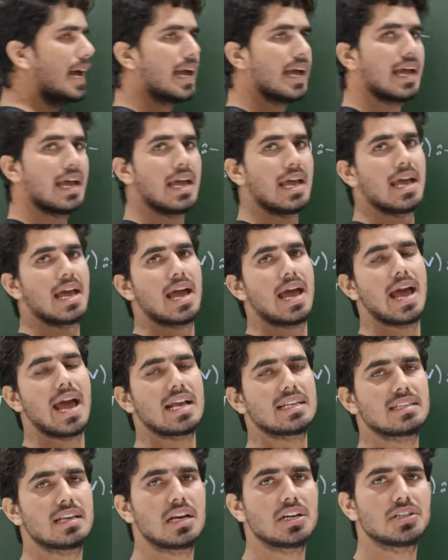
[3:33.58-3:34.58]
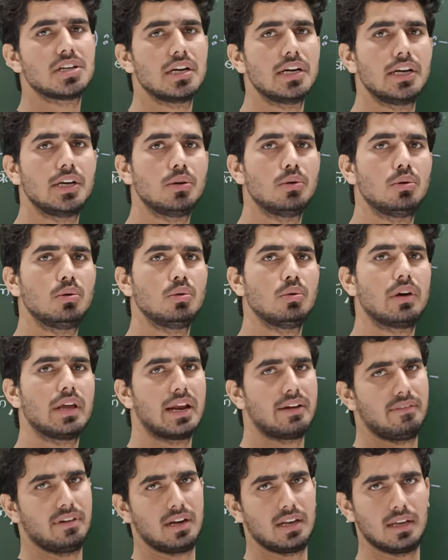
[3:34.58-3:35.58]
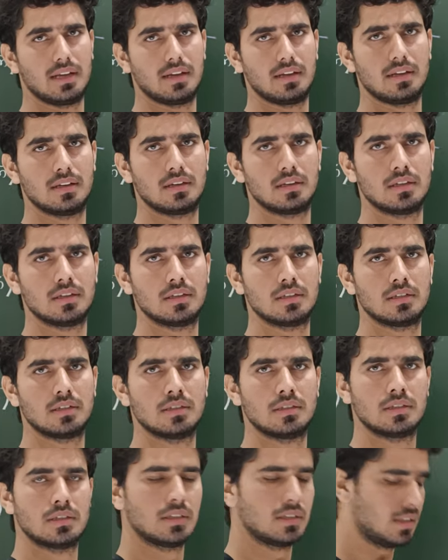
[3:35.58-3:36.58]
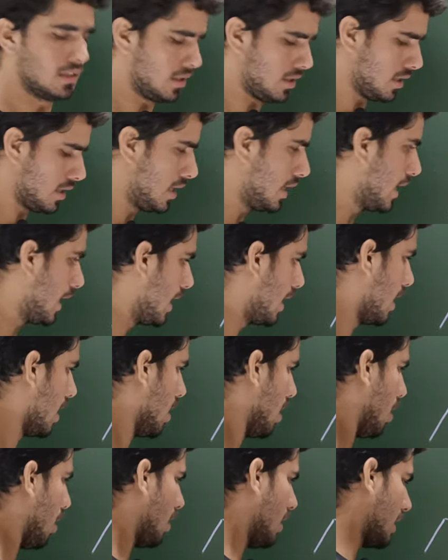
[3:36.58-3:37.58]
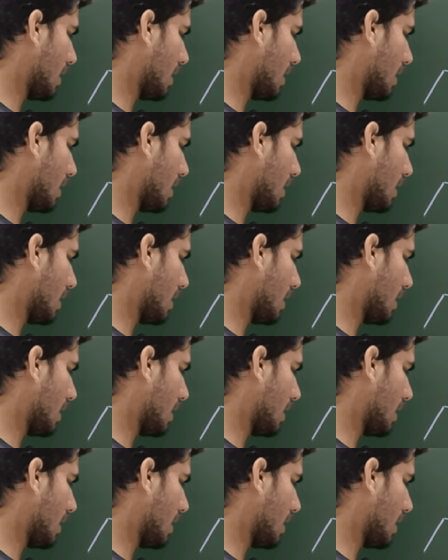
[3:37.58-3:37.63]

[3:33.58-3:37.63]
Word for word: है एसोलेशन ड्यू टू ग्रेविटी ठीक है और